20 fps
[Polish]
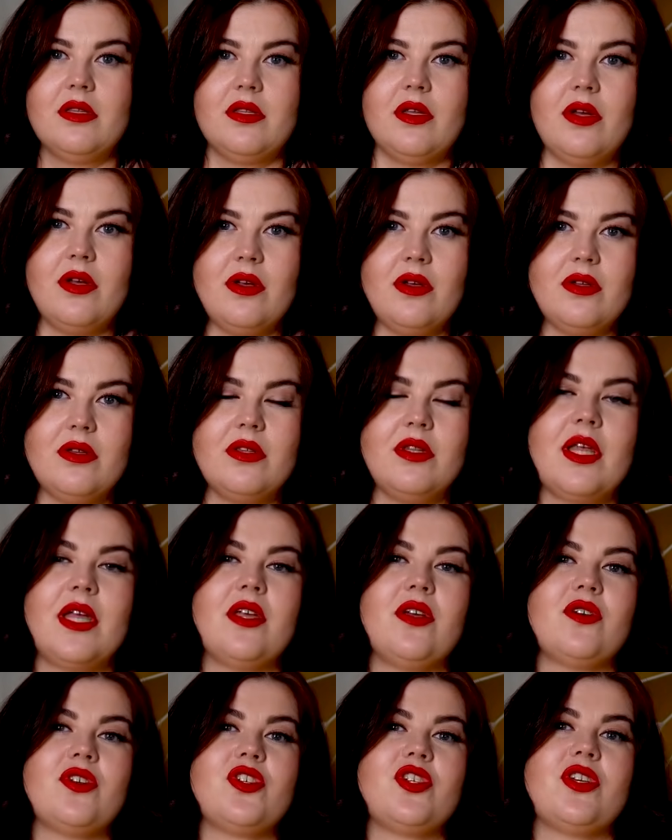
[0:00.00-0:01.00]
to na
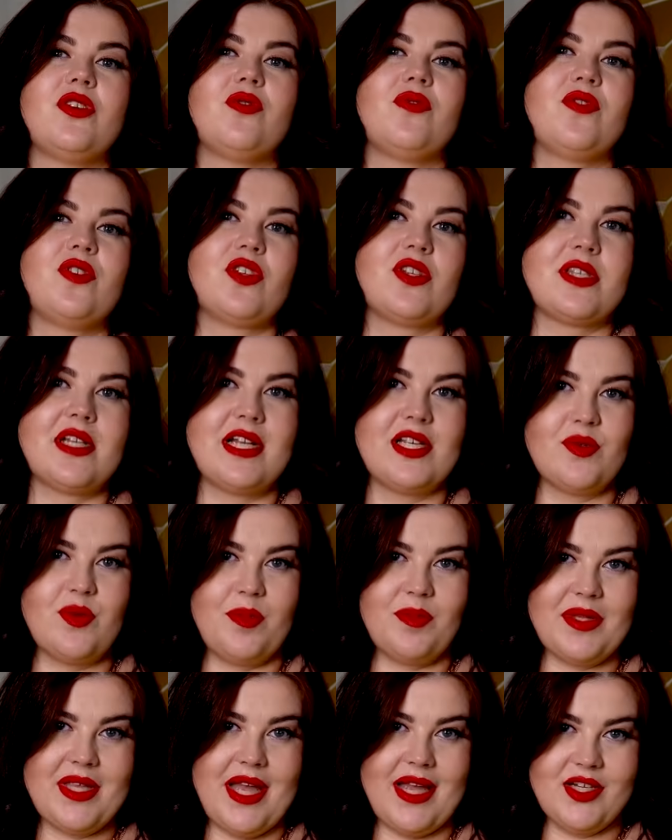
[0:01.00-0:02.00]
Jorsie również
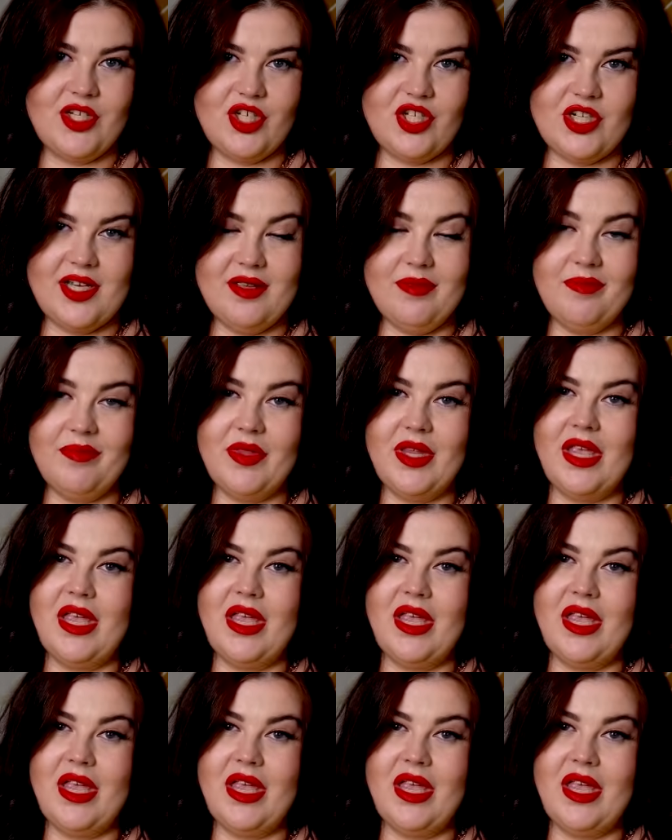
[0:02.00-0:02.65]
znalazłam tańsze,